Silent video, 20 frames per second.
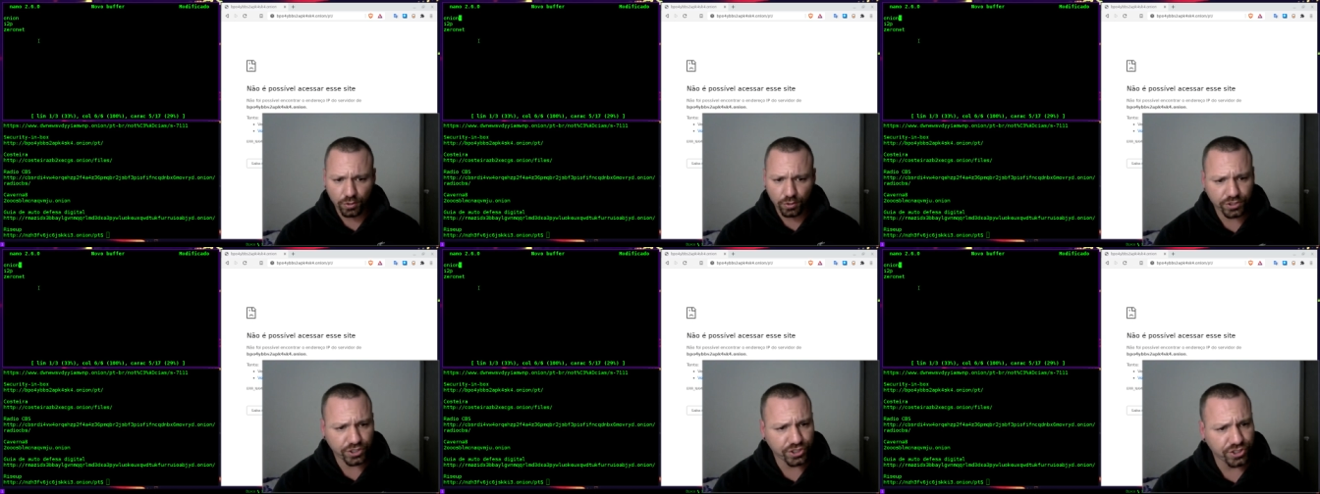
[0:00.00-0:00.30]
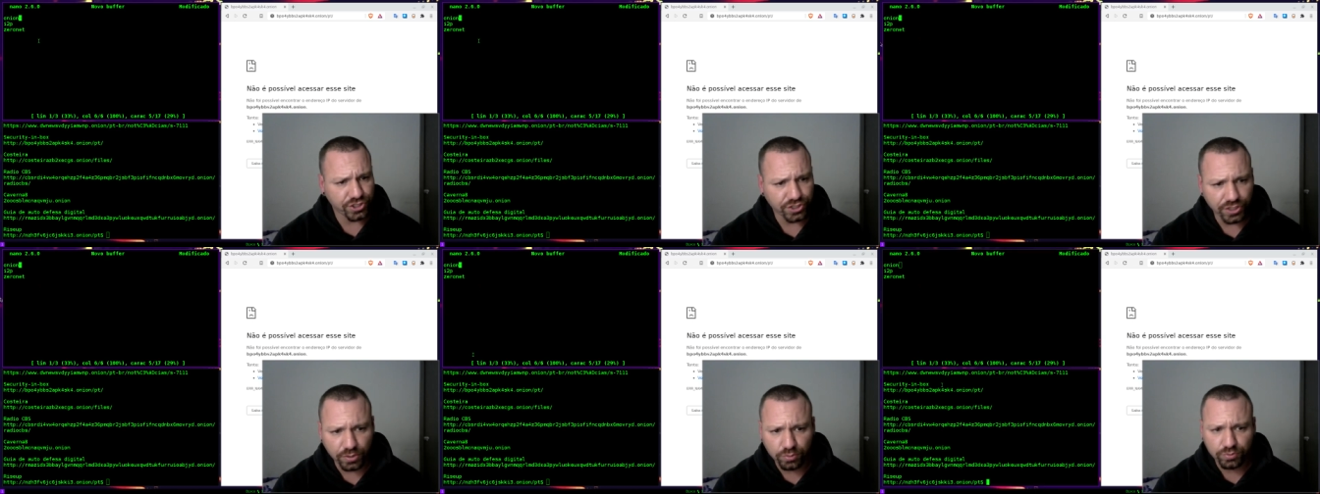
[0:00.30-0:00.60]
a
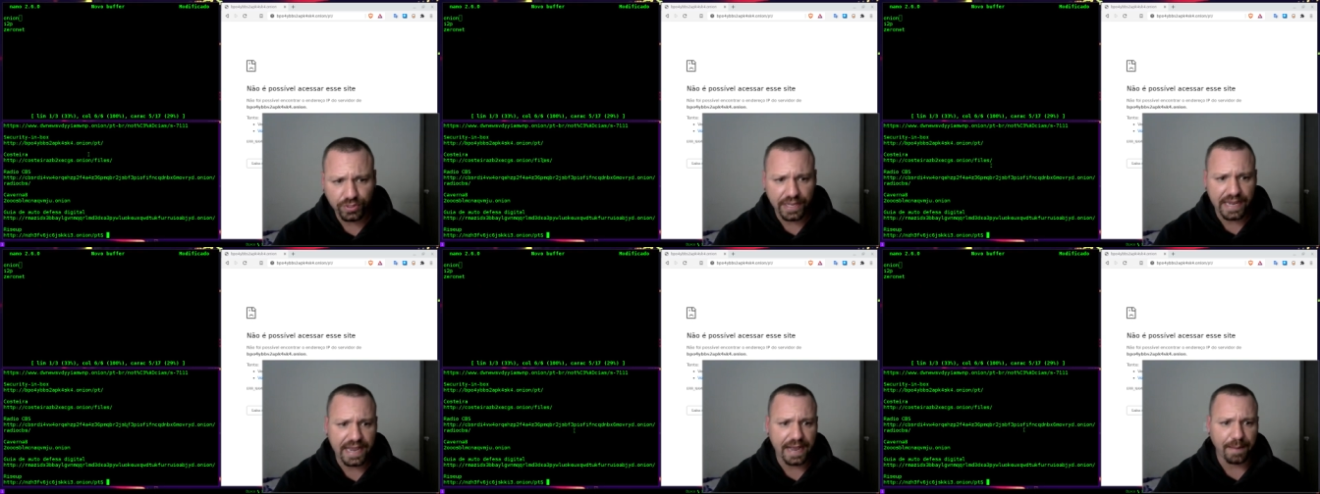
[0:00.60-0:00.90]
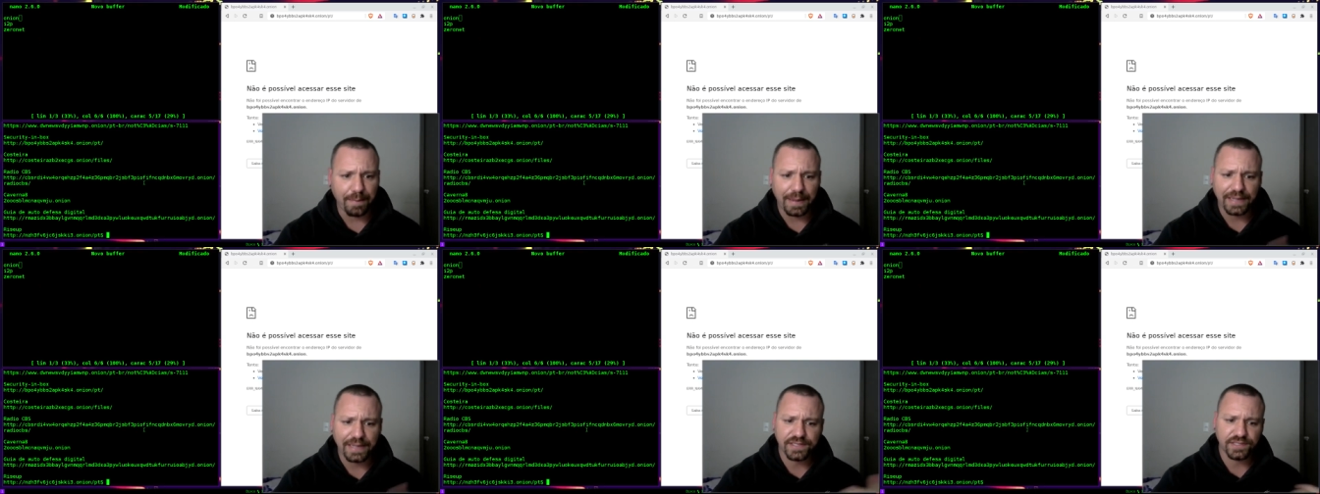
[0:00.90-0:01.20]
gente não tem
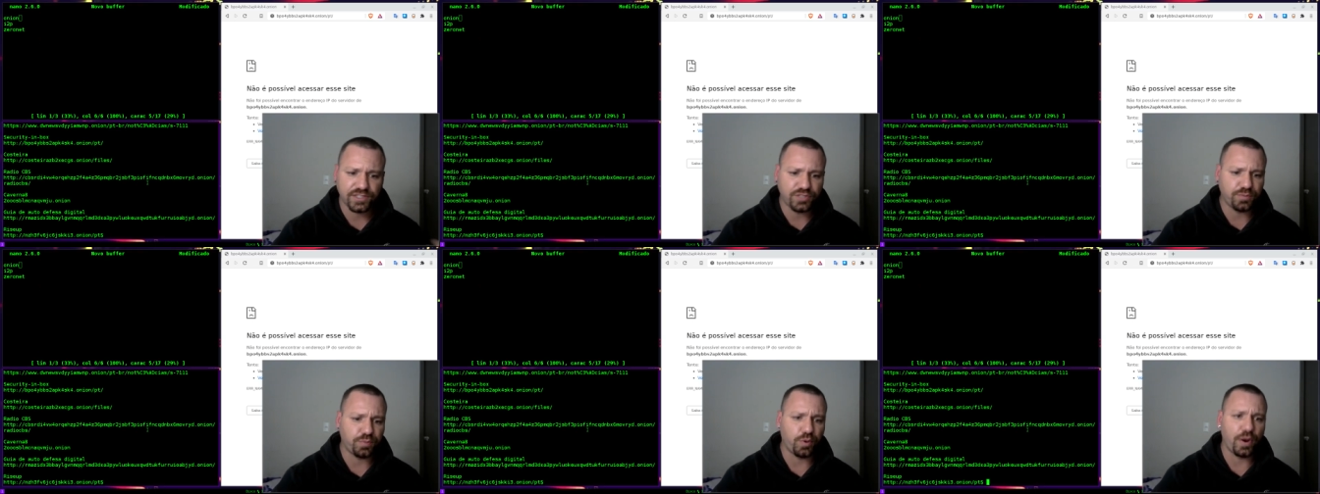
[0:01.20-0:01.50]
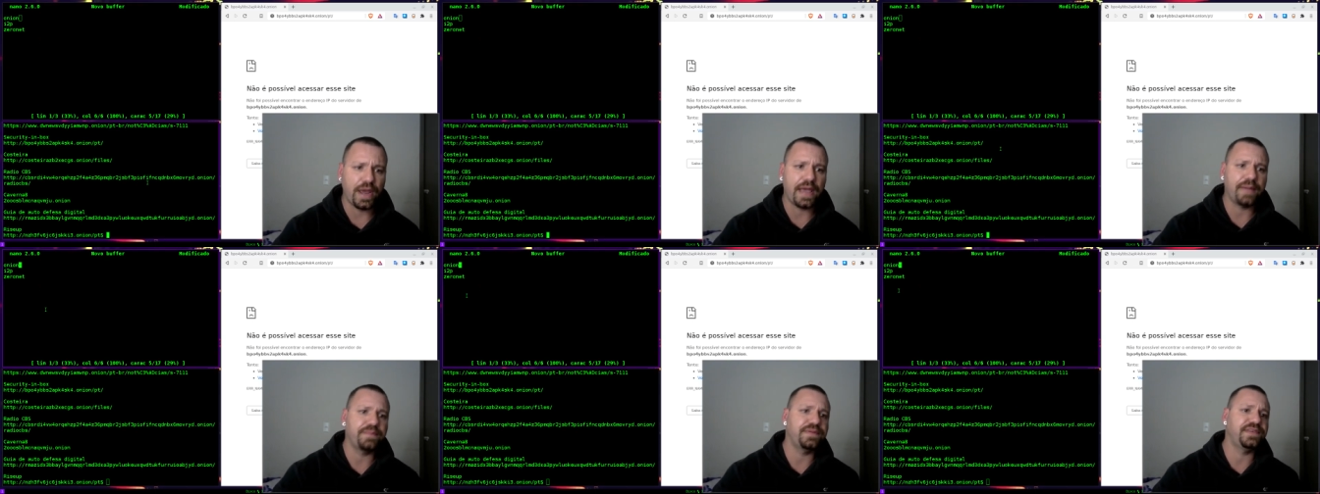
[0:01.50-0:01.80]
camadas de tipo
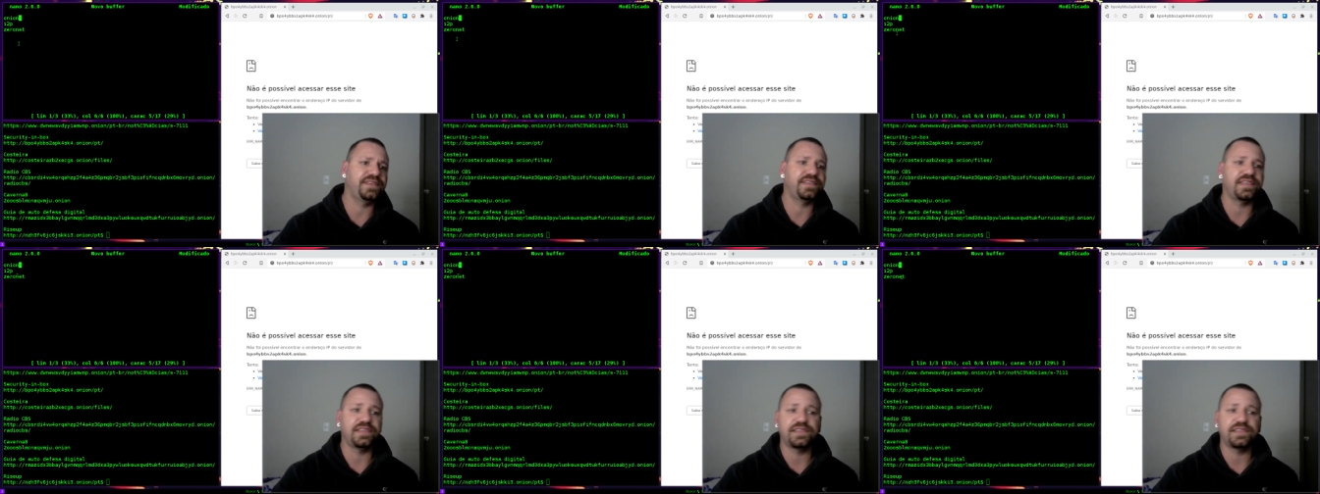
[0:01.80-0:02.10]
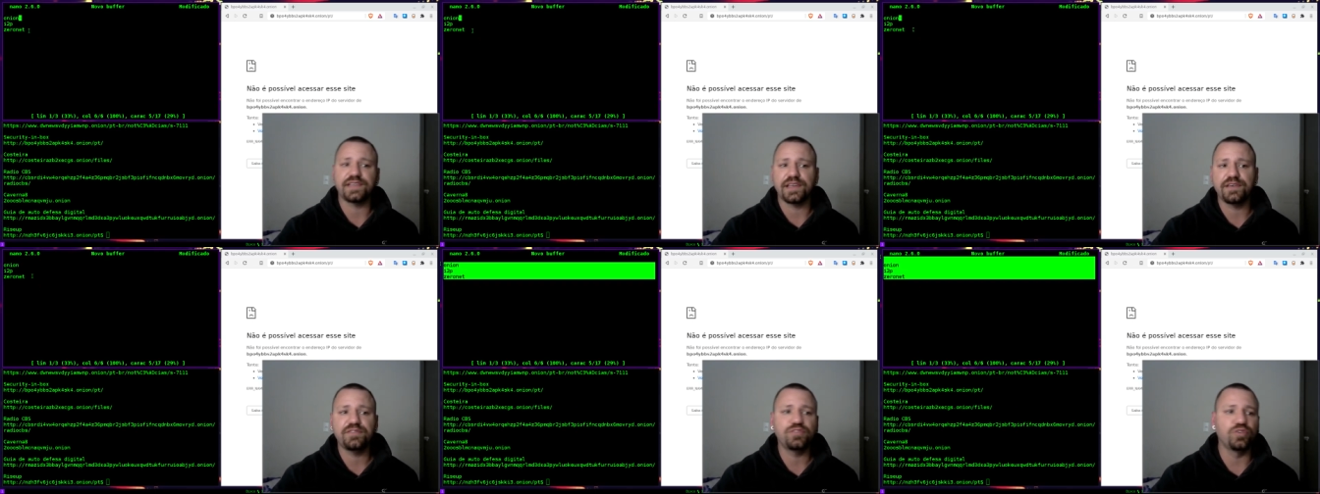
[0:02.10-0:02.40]
Web, sim
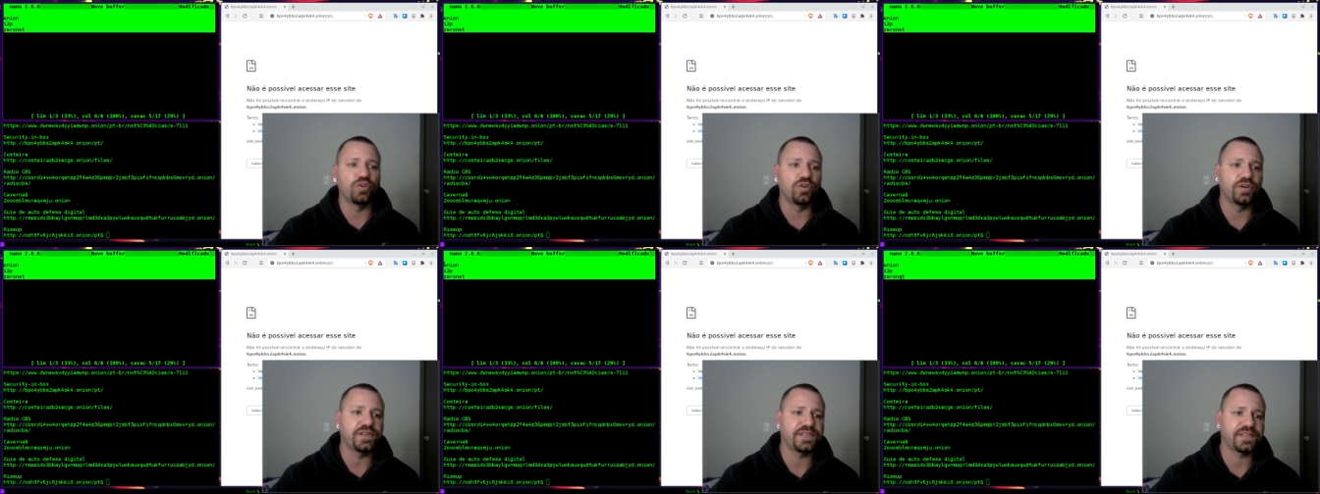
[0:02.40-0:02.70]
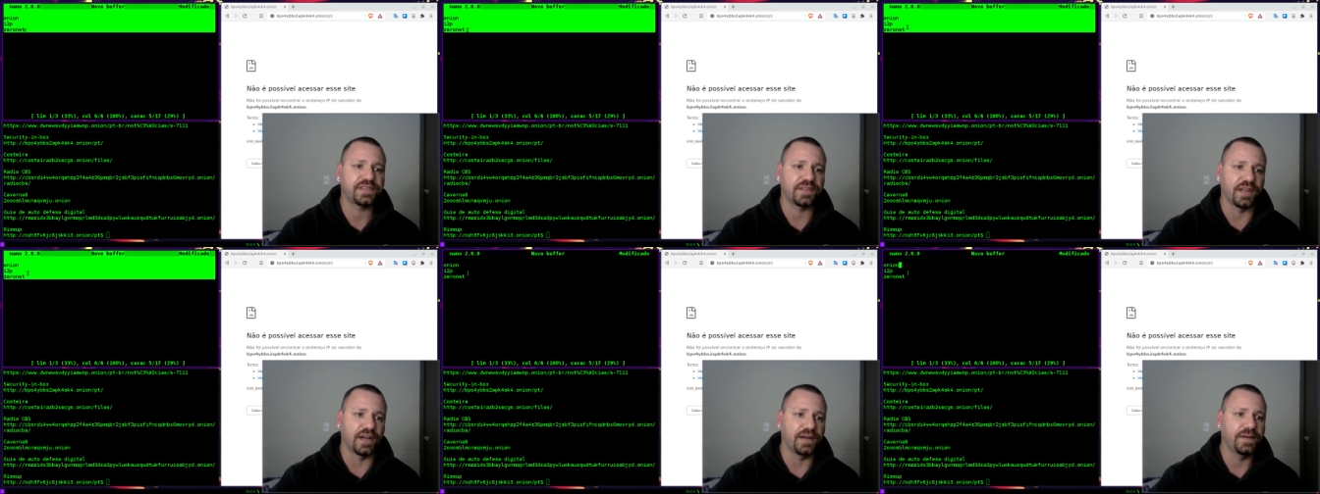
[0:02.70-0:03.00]

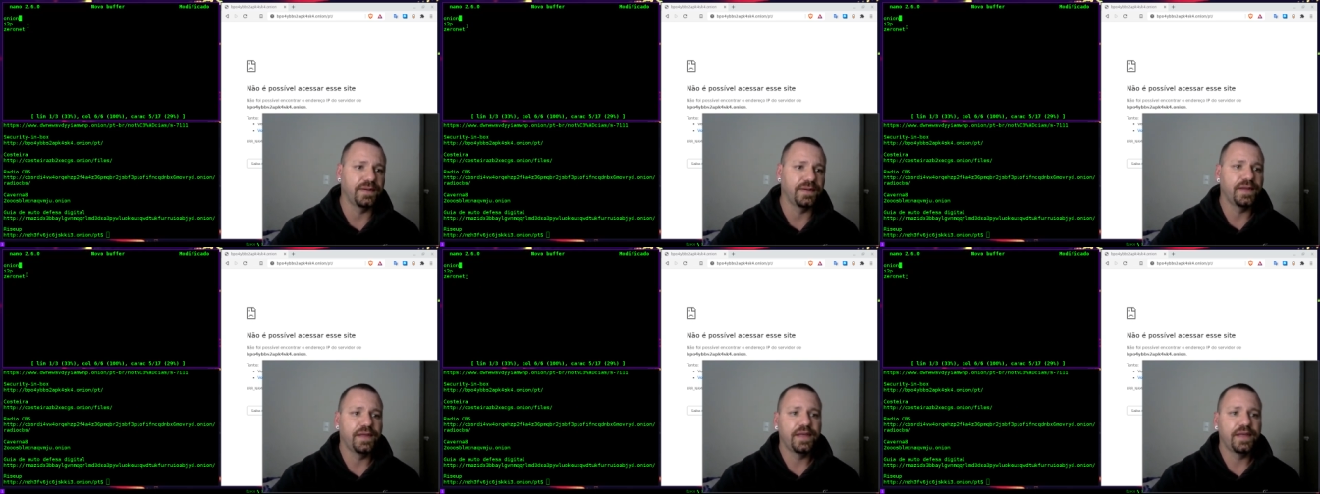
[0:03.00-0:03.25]
servidores, tá?